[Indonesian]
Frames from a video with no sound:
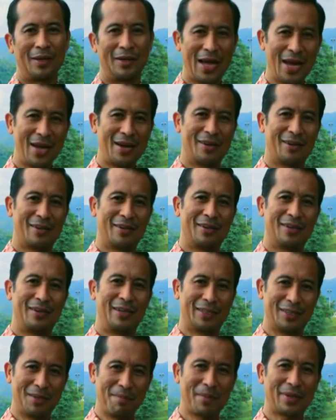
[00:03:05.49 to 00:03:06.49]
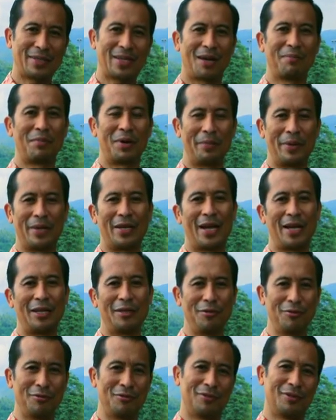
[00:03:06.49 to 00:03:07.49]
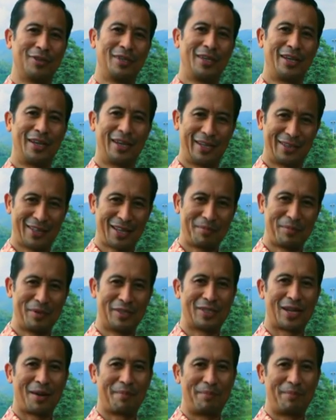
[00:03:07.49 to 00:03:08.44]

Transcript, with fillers: Dan di tempat yang berbeda itu kita bisa